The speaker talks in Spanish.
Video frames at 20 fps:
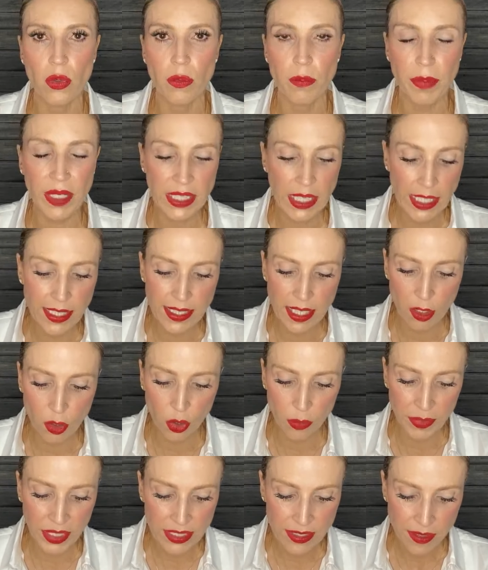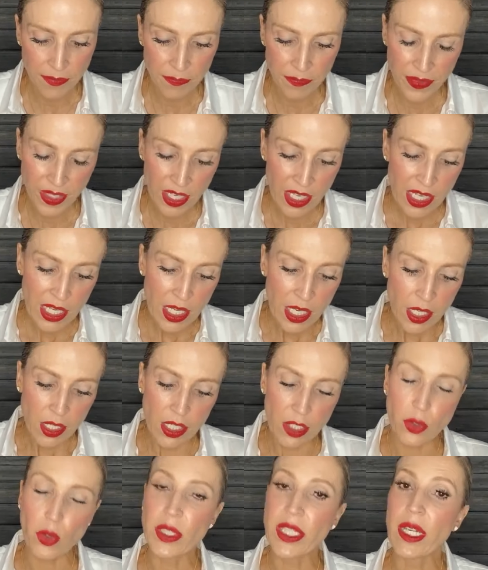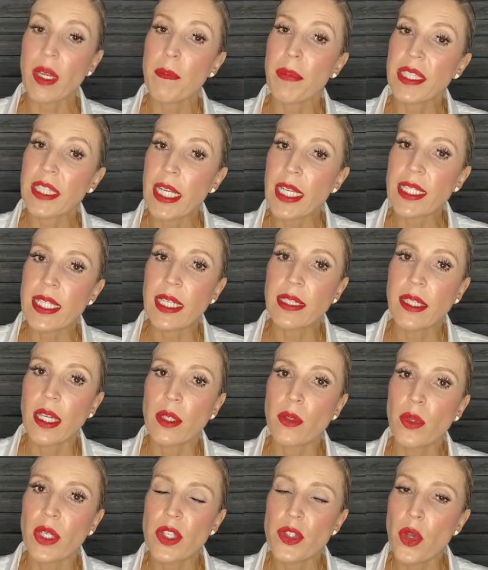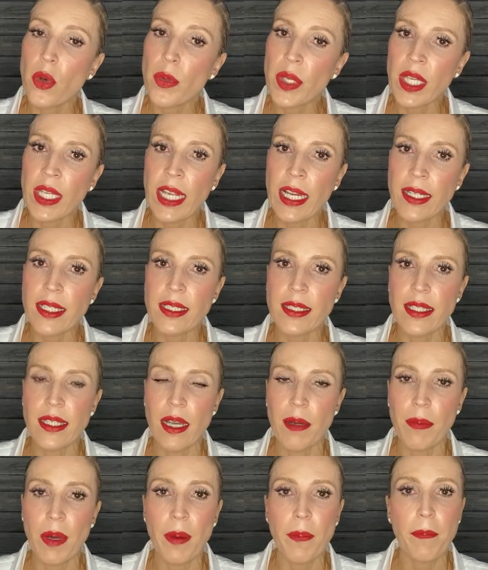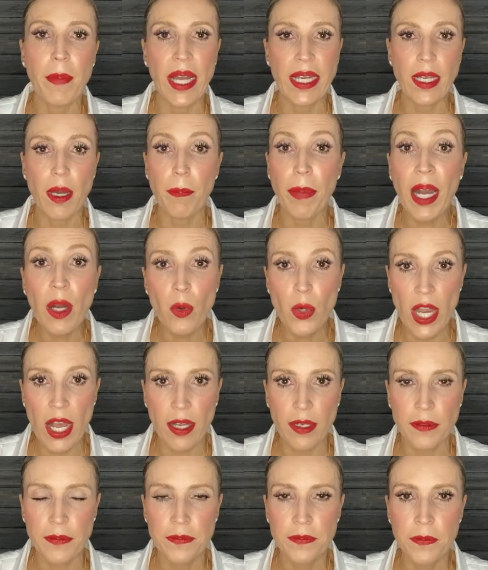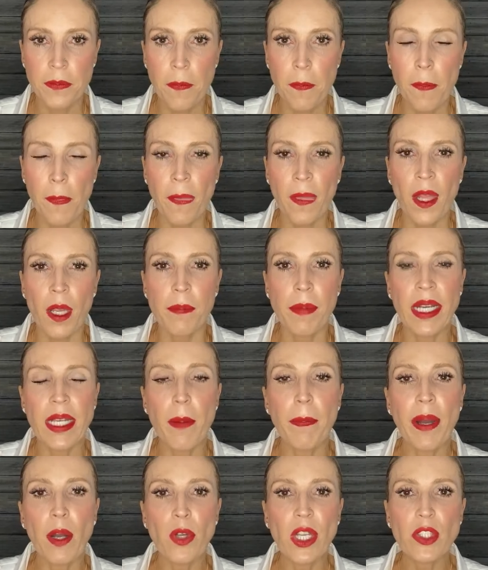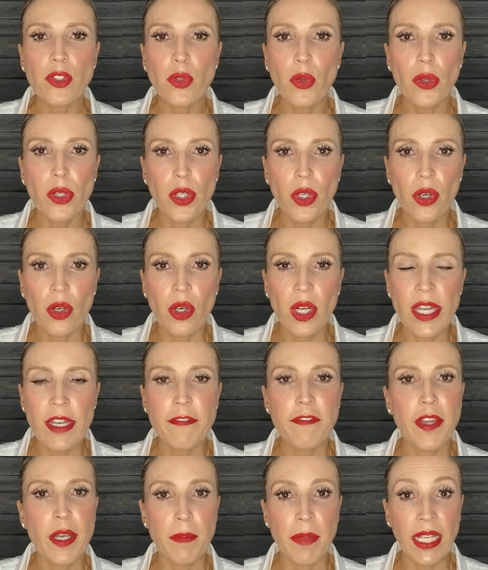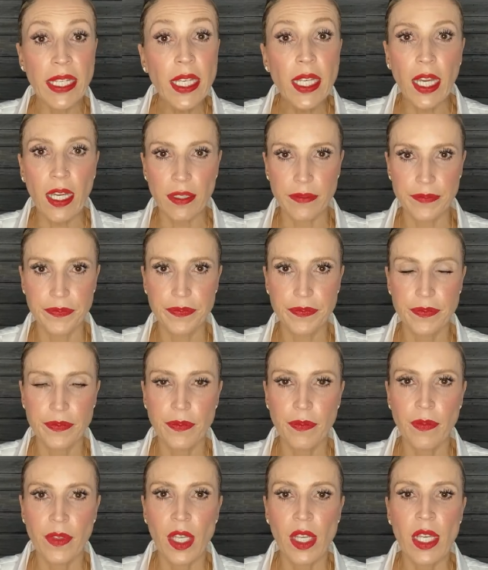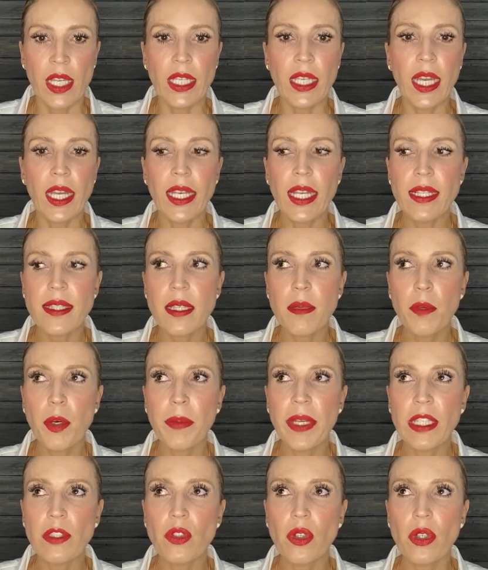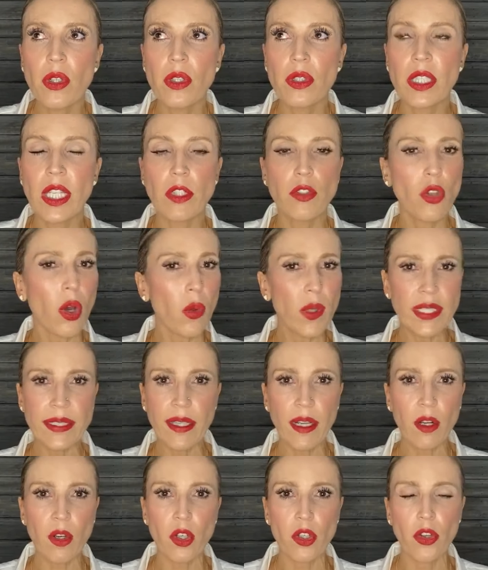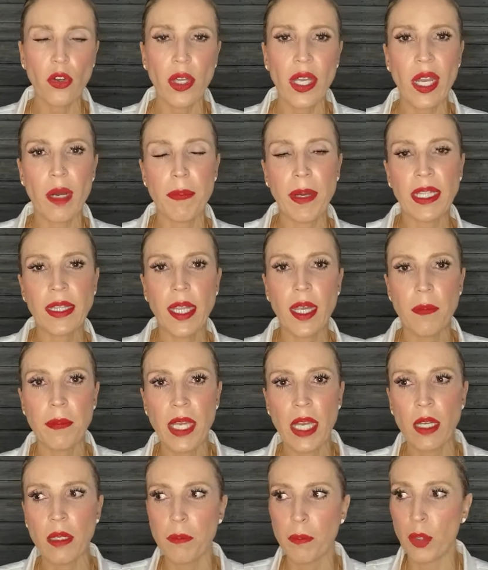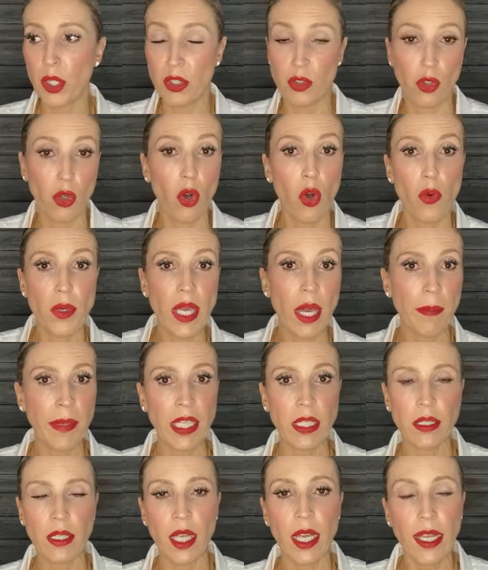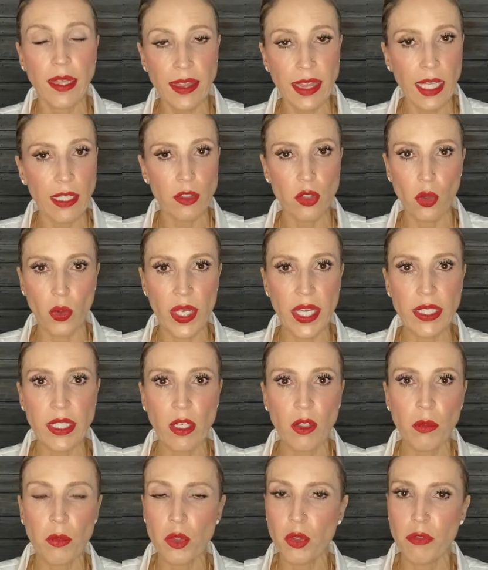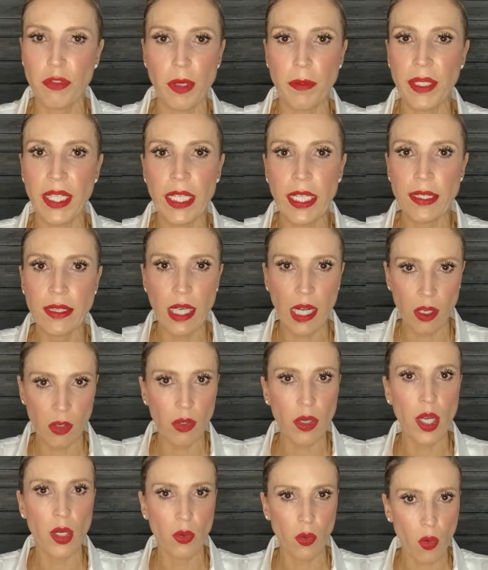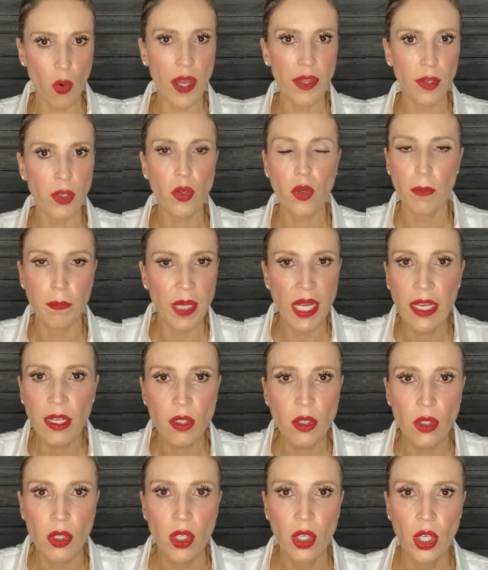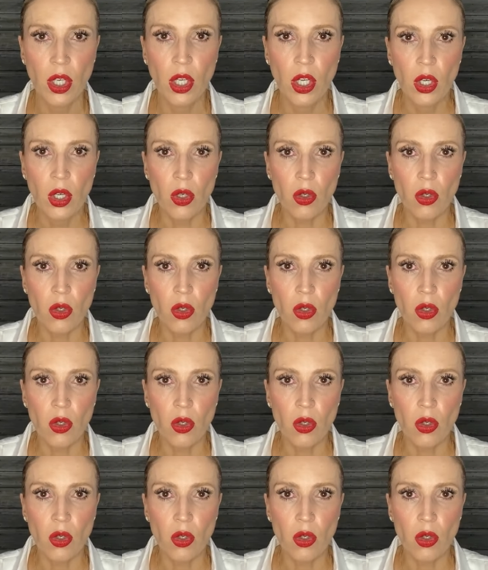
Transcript: con Patricia Gómez. Resulta que Patricia tiene una sobrina que se llama María Paula. María Paula estudió enfermería y en este momento de todo este rollo de la pandemia, pues obviamente tanto ella como su familia entraron en un cuadro complejo,